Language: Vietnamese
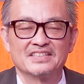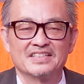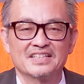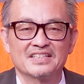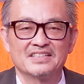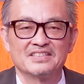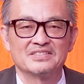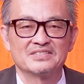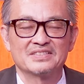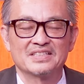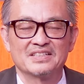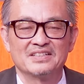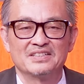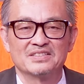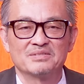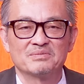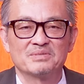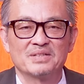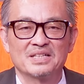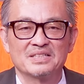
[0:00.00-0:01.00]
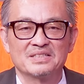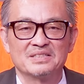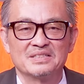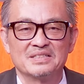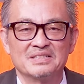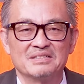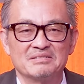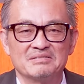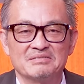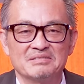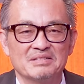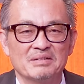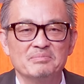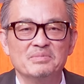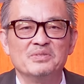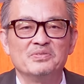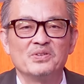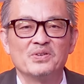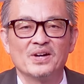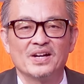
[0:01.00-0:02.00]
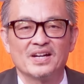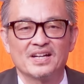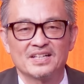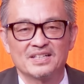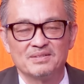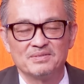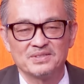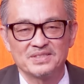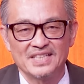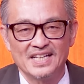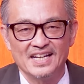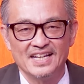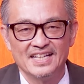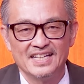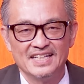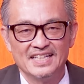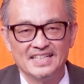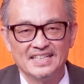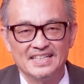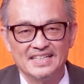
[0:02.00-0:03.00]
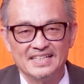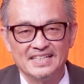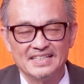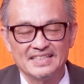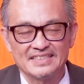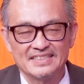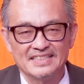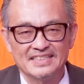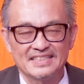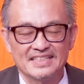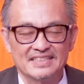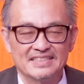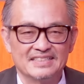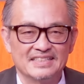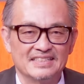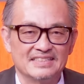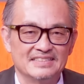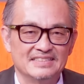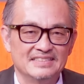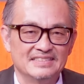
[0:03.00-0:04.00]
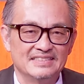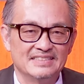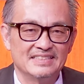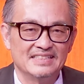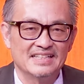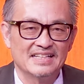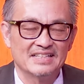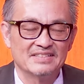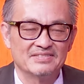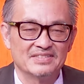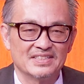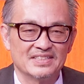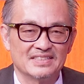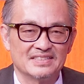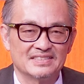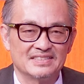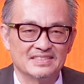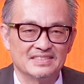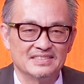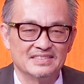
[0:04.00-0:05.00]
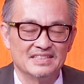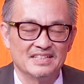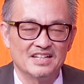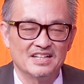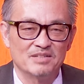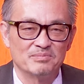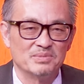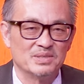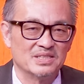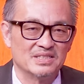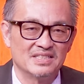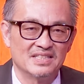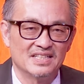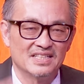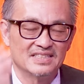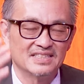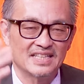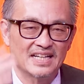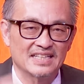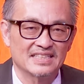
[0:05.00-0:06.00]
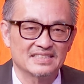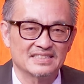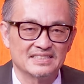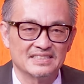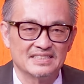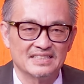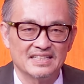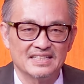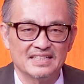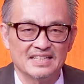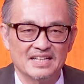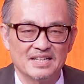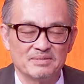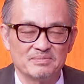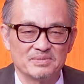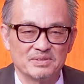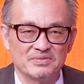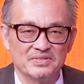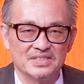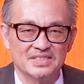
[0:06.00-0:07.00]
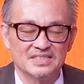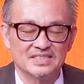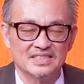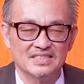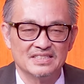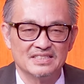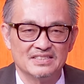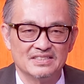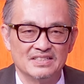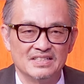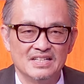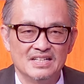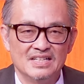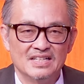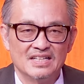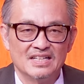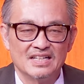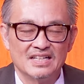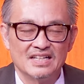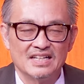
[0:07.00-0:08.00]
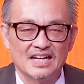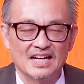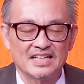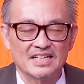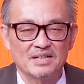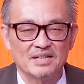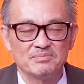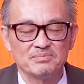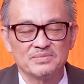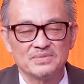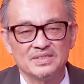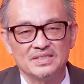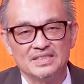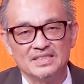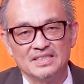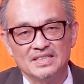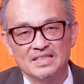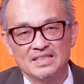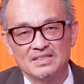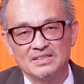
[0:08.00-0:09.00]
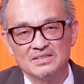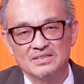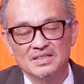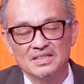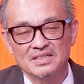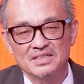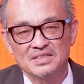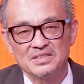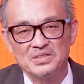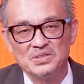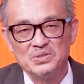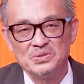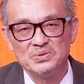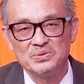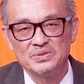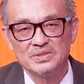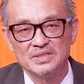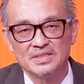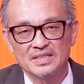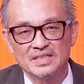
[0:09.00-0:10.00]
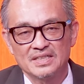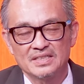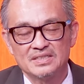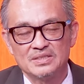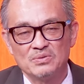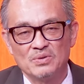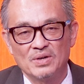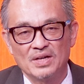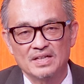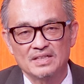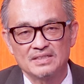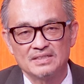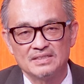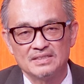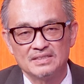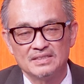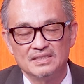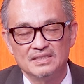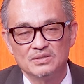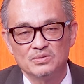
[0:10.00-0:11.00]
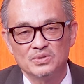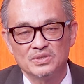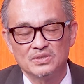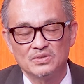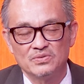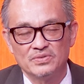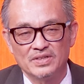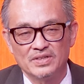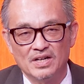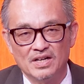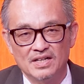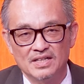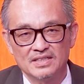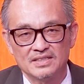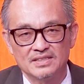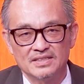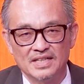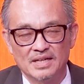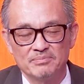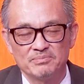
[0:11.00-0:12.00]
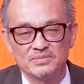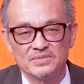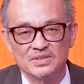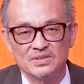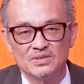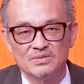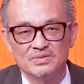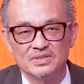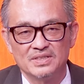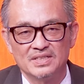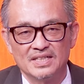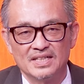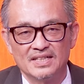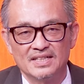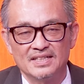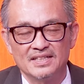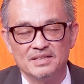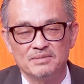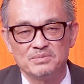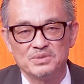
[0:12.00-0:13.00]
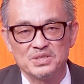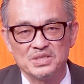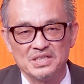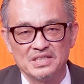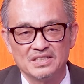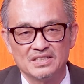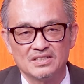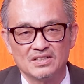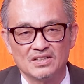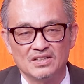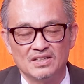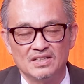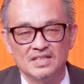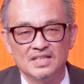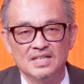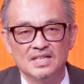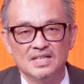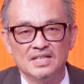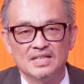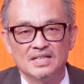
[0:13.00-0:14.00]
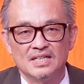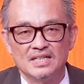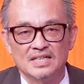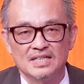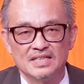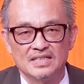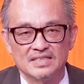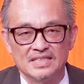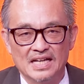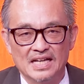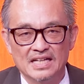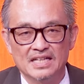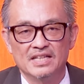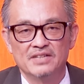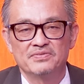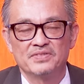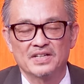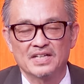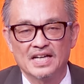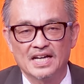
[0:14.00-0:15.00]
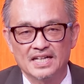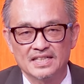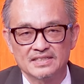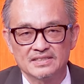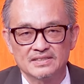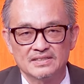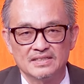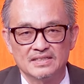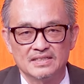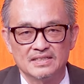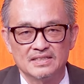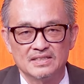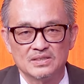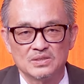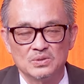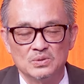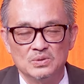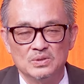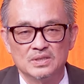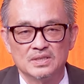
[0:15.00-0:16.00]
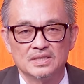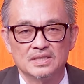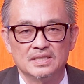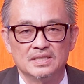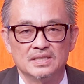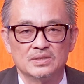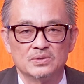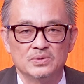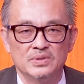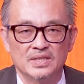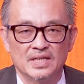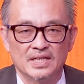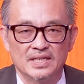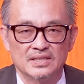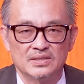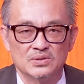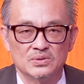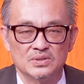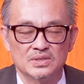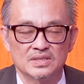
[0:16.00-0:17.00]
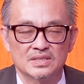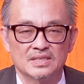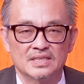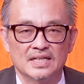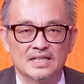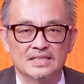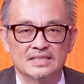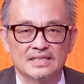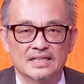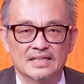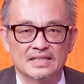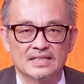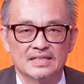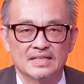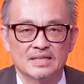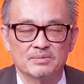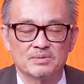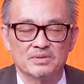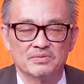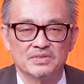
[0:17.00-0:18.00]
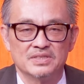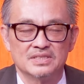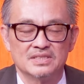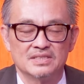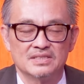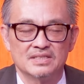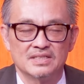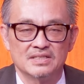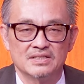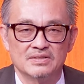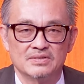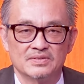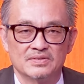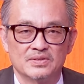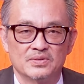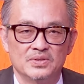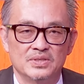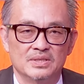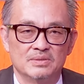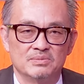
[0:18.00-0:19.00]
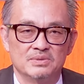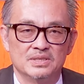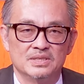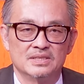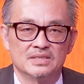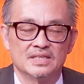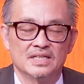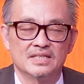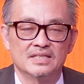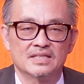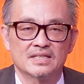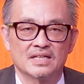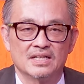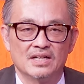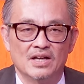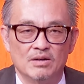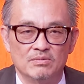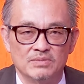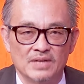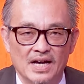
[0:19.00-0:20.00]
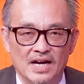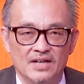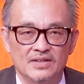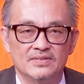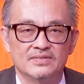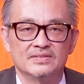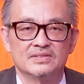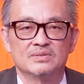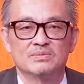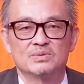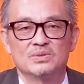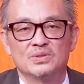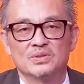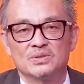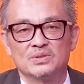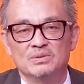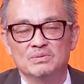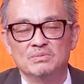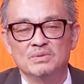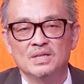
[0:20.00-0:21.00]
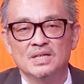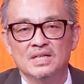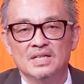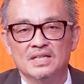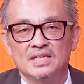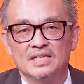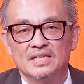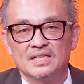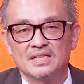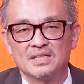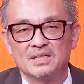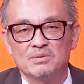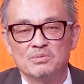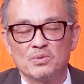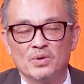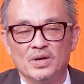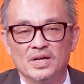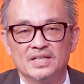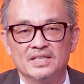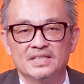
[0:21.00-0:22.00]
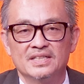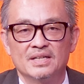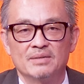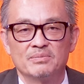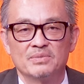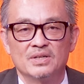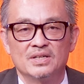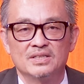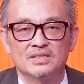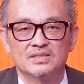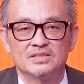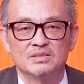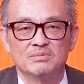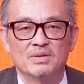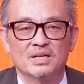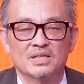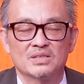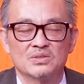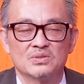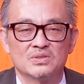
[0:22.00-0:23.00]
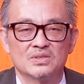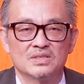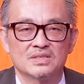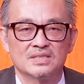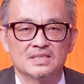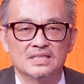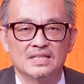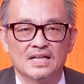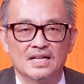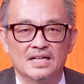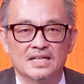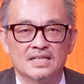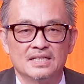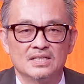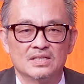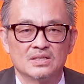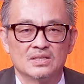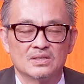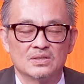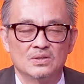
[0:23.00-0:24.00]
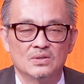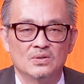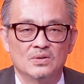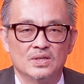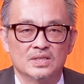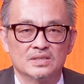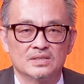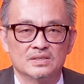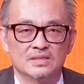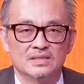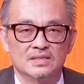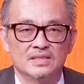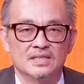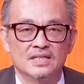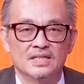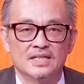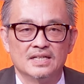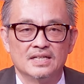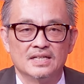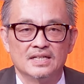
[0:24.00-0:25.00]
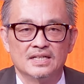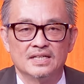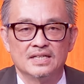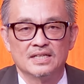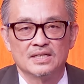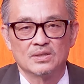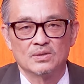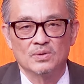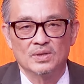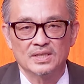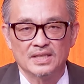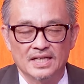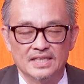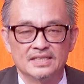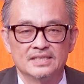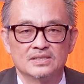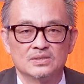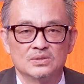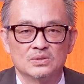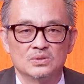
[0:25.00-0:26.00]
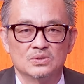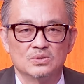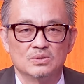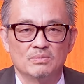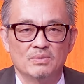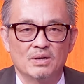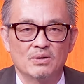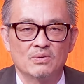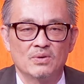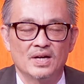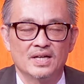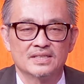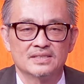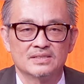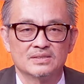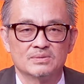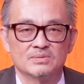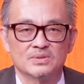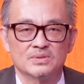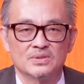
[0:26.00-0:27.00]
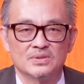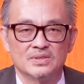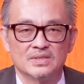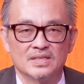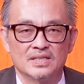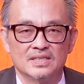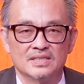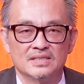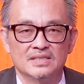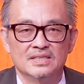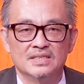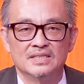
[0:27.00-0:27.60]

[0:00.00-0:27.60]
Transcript: cách Little Sài Gòn chúng ta chừng 50 phút à, không có xa. À, kế cạnh uh, Disneyland và trên đường Harbor đi lên thẳng thì Anaheim Convention Center. À, hàng năm thì à, có rất là nhiều những cái sinh hoạt uh, lớn quy tụ về đó. Có năm thì Đỗ Vinh đã là MC cho uh, đại lễ Phật đản uh, của uh, quý thầy tổ chức ngay tại Anaheim Convention Center. Quý đồng hương đến rất là đông đảo và chúng tôi cũng uh, không quên năm đó trưởng ban tổ chức chính là cố hòa thượng uh, Quảng Thanh của chùa Bảo Quang. Chúng tôi uh,